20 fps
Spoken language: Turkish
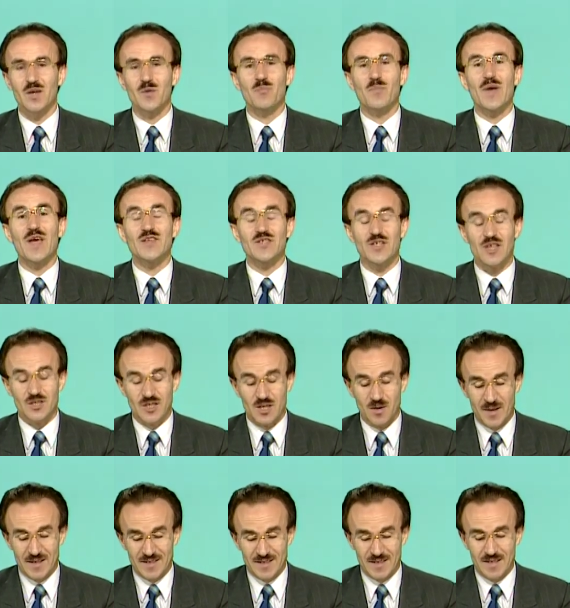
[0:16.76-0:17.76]
bey
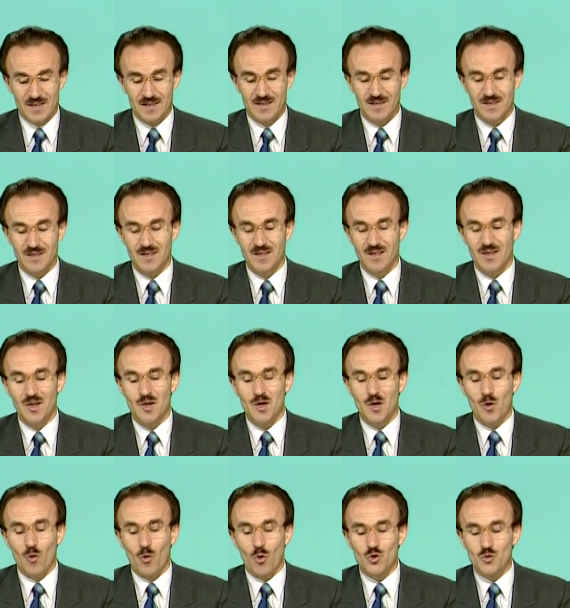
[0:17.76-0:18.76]
seçilmesi,
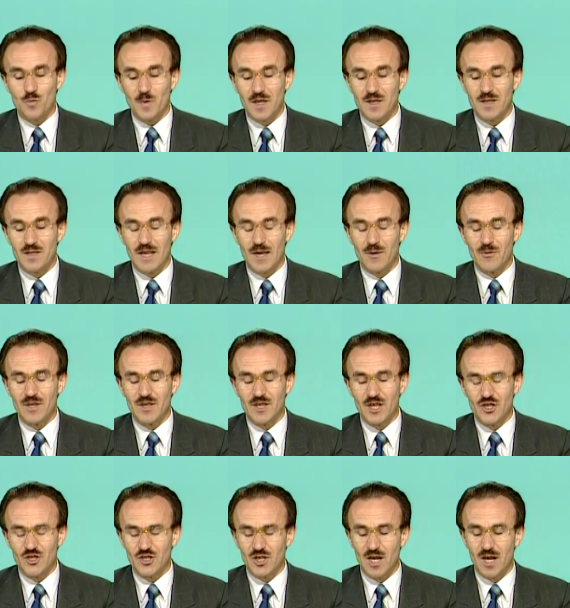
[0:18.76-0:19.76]
Osmanlı Devlet
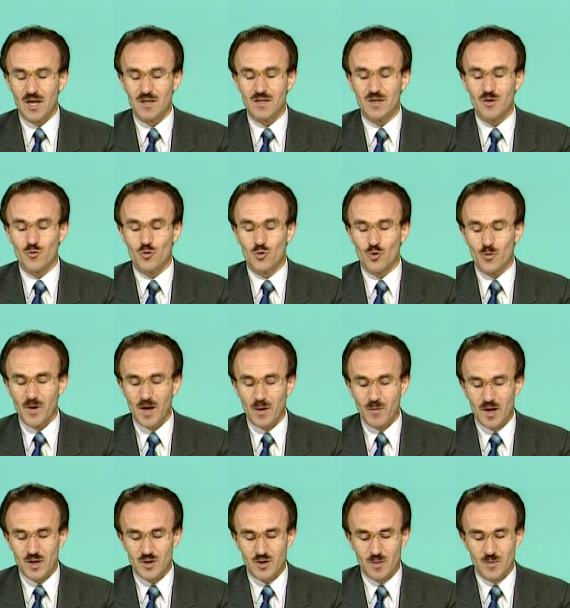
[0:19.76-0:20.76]
Teşkilatı'nı kurmaya
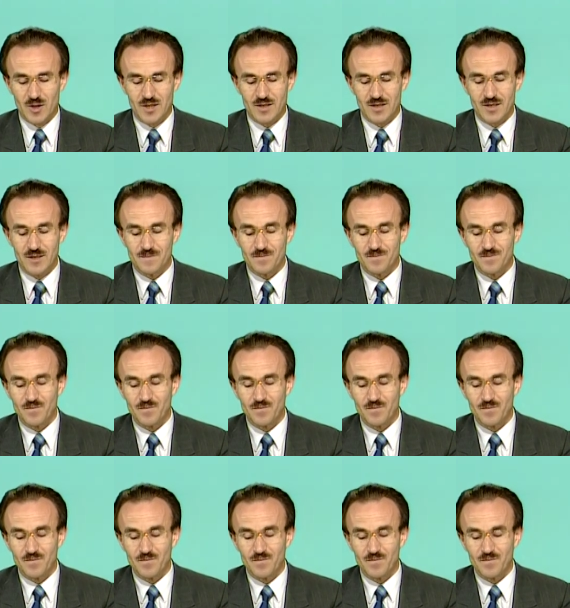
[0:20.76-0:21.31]
başlaması